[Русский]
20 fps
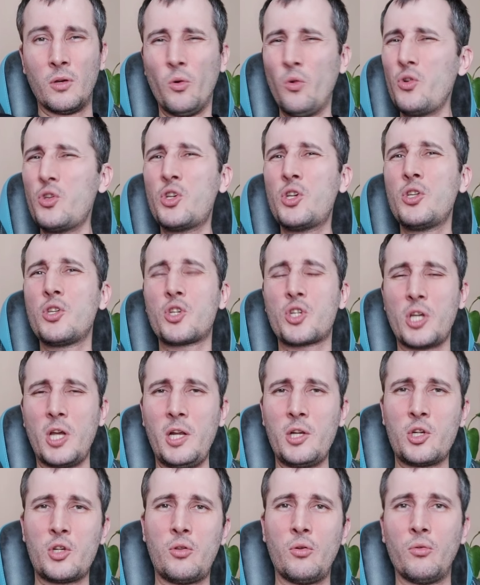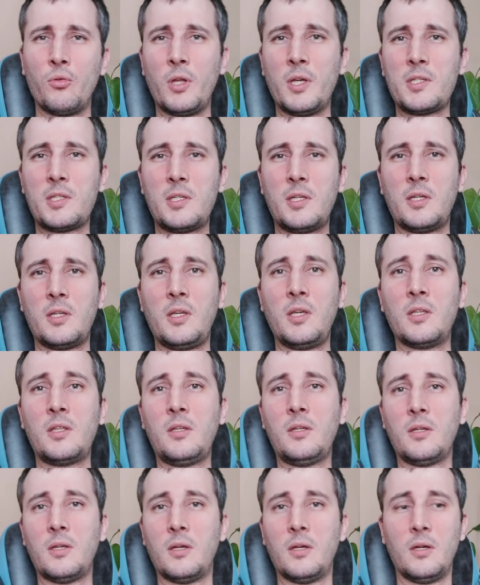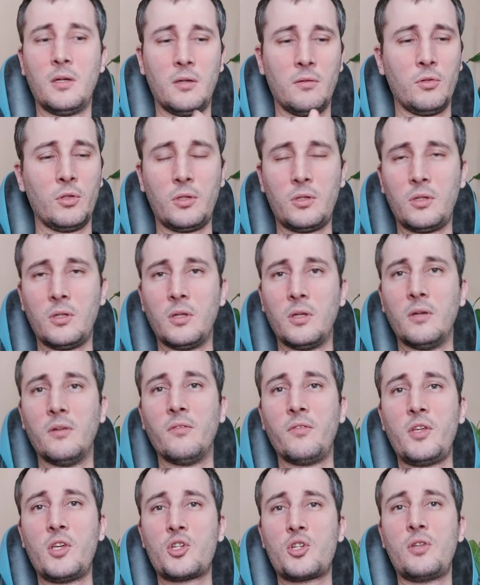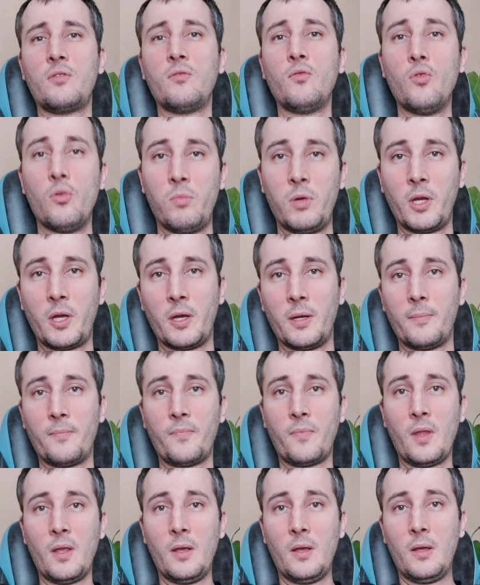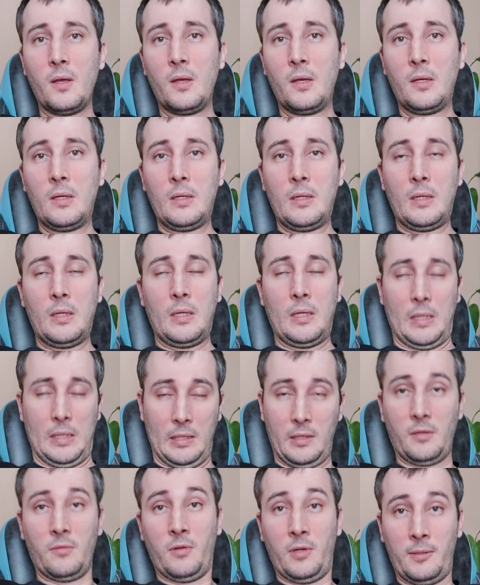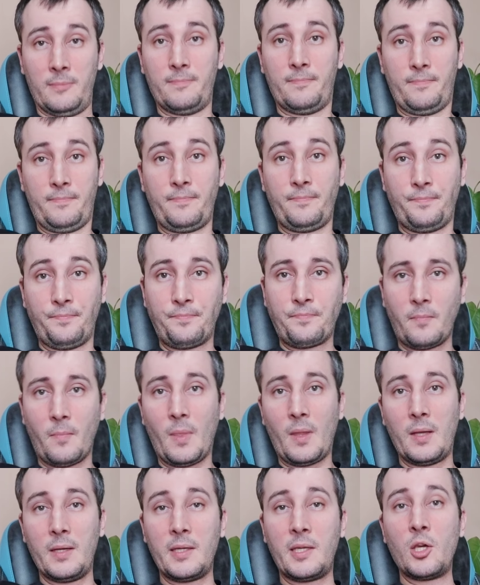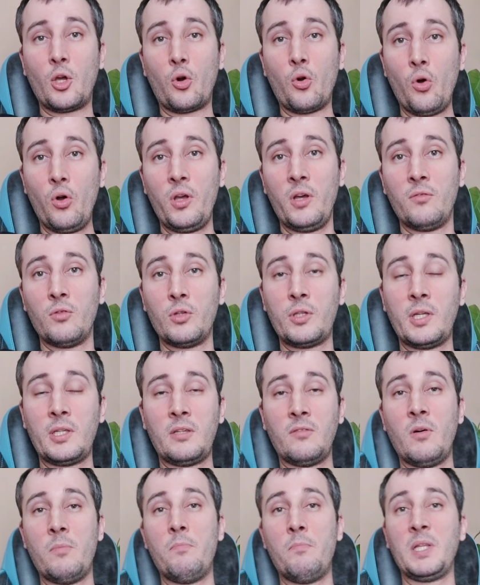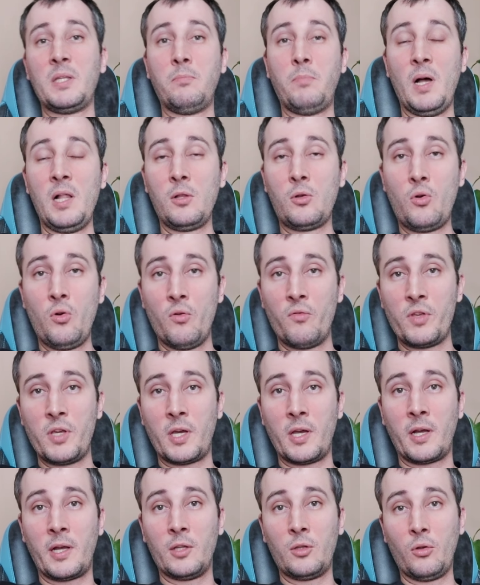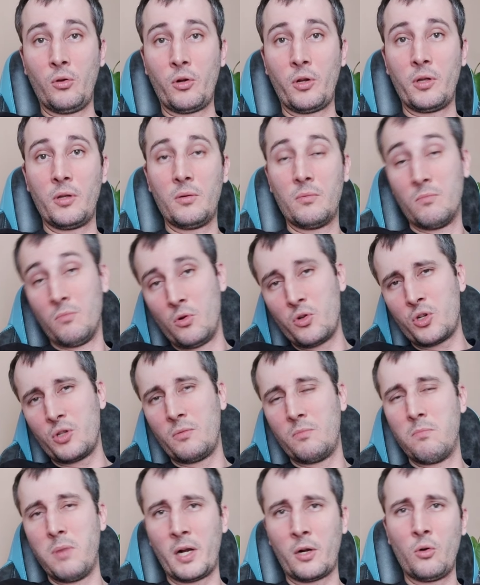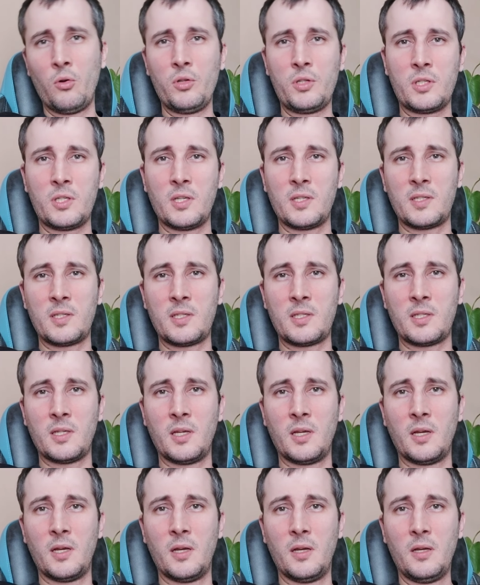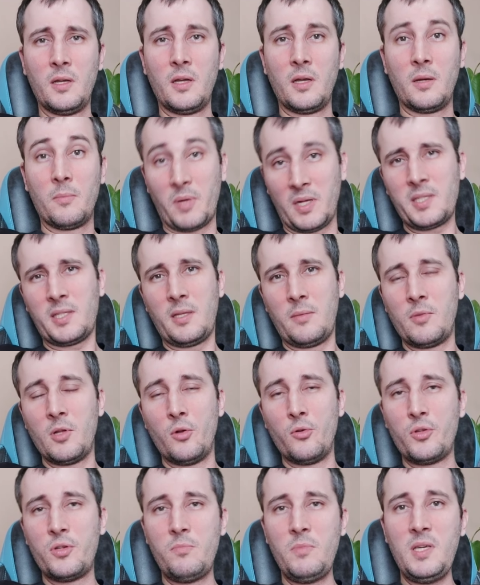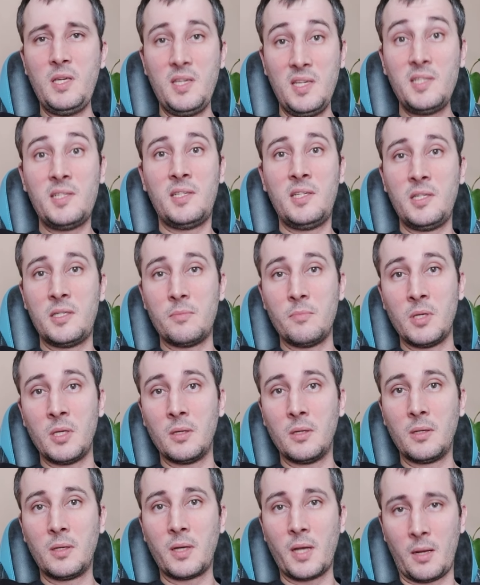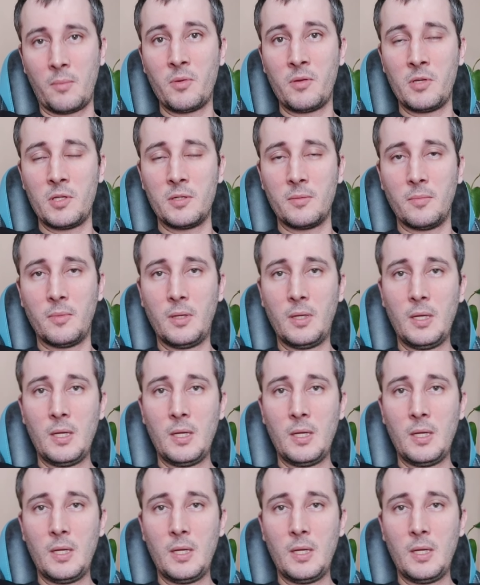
Очень жаль, что у нас нет э, вот, э, внешнего облика этого героя, вот этого подполковника, который может бороться с э, простыми людьми и с детьми, как мы видим.